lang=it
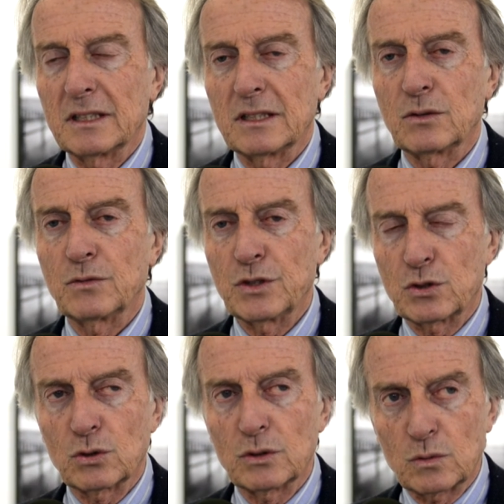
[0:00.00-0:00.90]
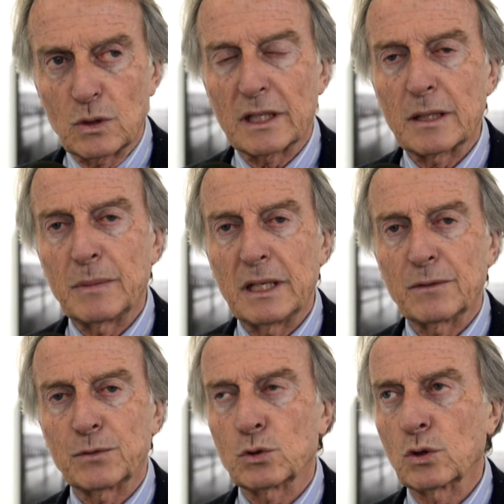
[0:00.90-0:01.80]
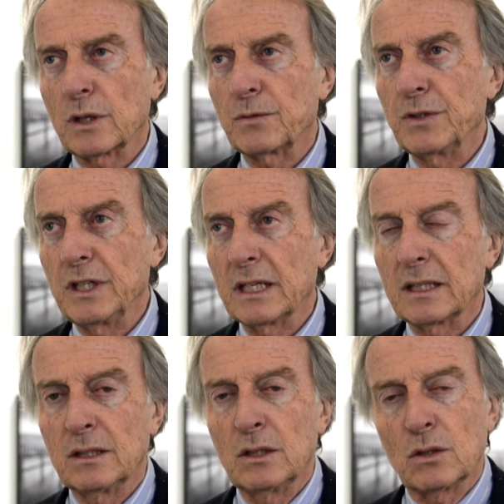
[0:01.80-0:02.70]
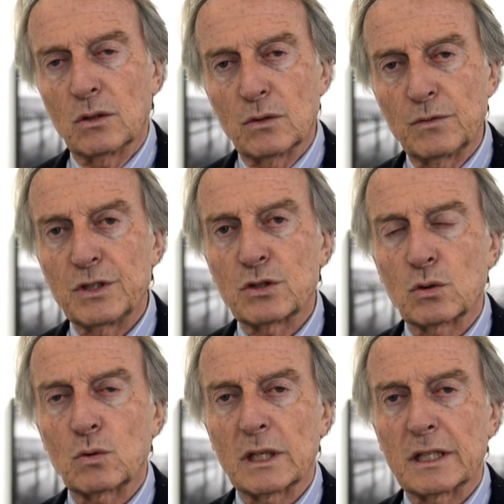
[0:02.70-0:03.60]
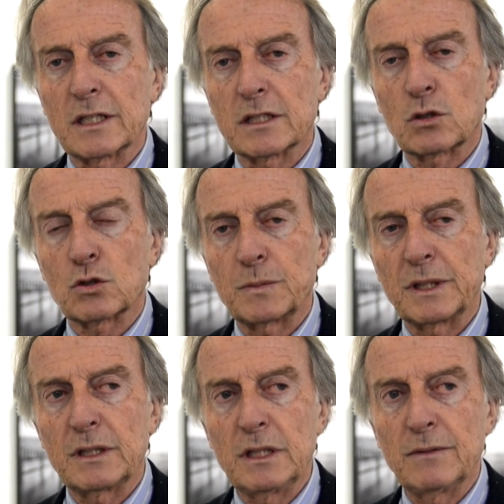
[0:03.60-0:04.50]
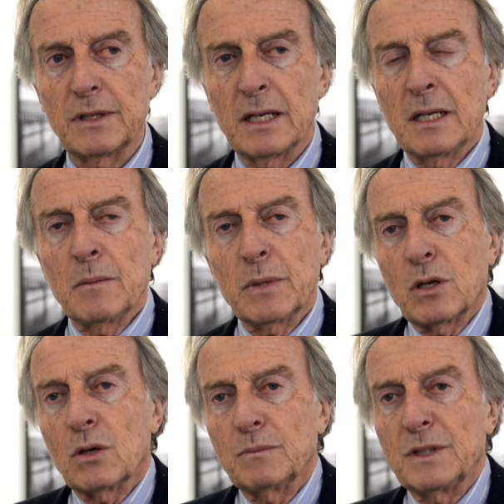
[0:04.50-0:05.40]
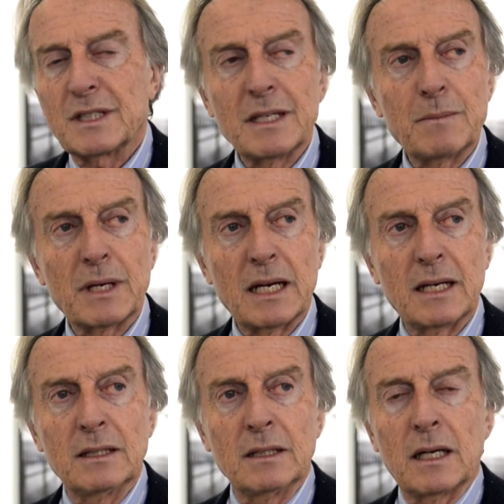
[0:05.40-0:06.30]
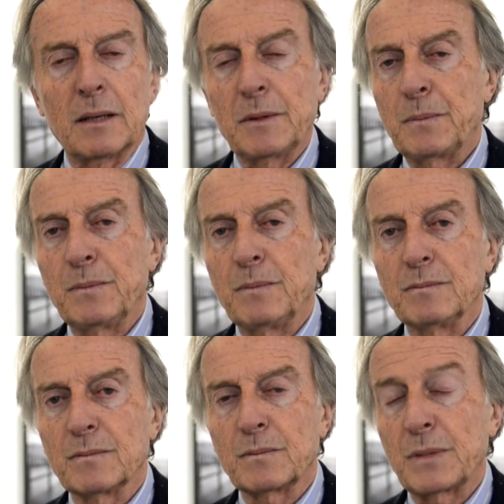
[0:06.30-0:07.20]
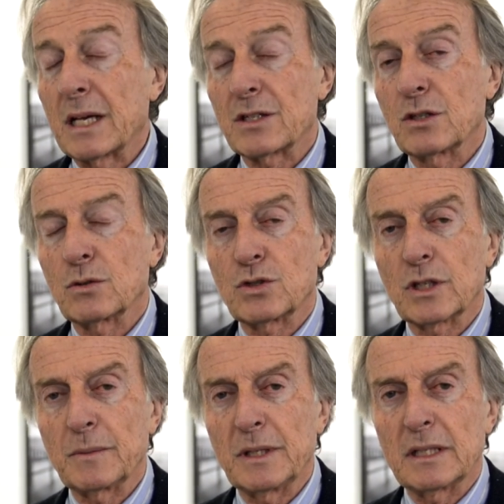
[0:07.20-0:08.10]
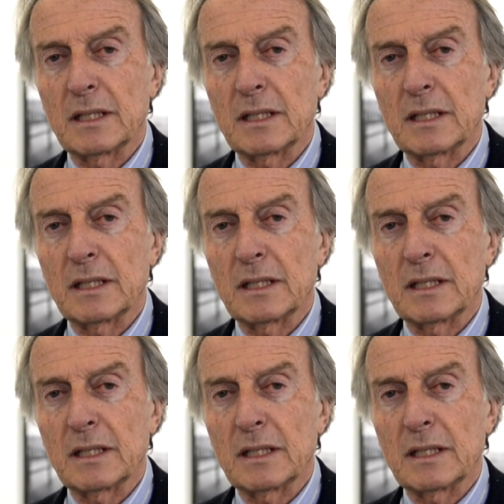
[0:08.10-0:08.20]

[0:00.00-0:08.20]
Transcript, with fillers: ho visto qualche bella fotografia, ho visto qualche retrospettiva, però mi sembra, a me mm, piace logicamente